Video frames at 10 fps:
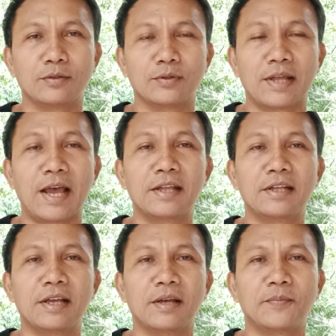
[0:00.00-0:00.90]
สุดท้าย
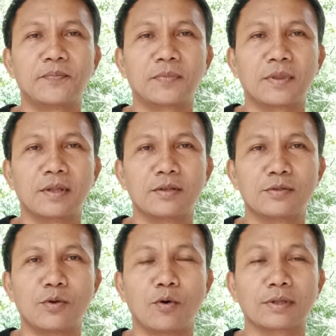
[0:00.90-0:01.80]
เนี่ย
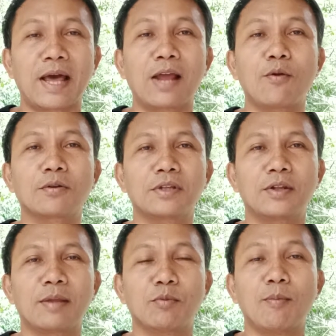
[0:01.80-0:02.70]
ส่งทารก
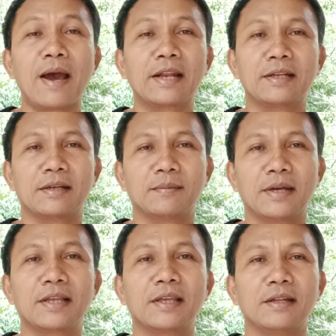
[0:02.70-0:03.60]
ที่ในหมู่บ้านเนี่ย
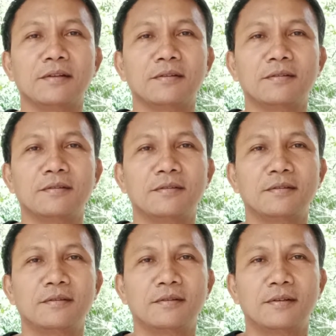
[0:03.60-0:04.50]
มาให้กิน
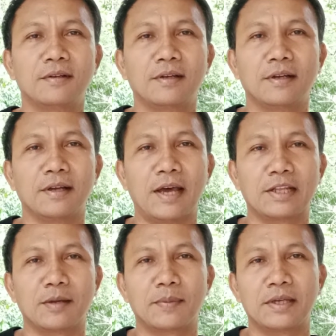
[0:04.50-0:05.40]
อา
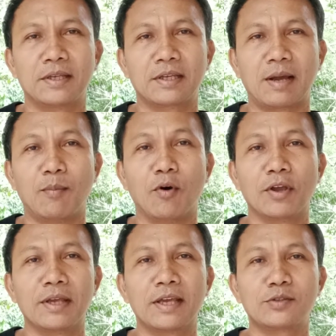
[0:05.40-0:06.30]
จจะไปขโม
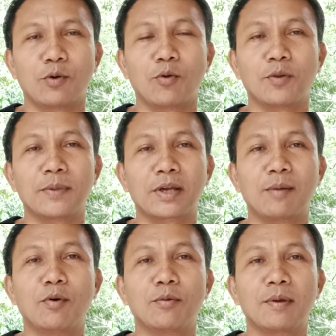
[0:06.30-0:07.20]
ยให้ส่งคนไปข
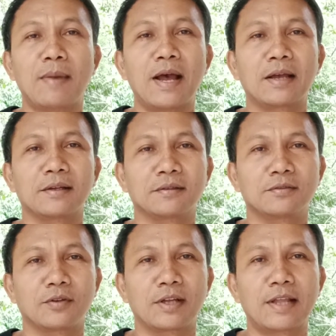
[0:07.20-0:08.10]
โมยมาบ้าง
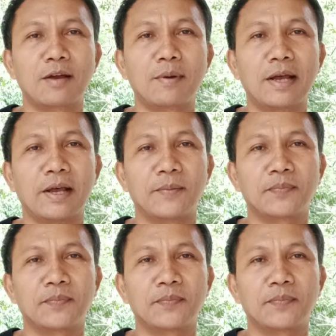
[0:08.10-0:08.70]
จนกระทั่งว่า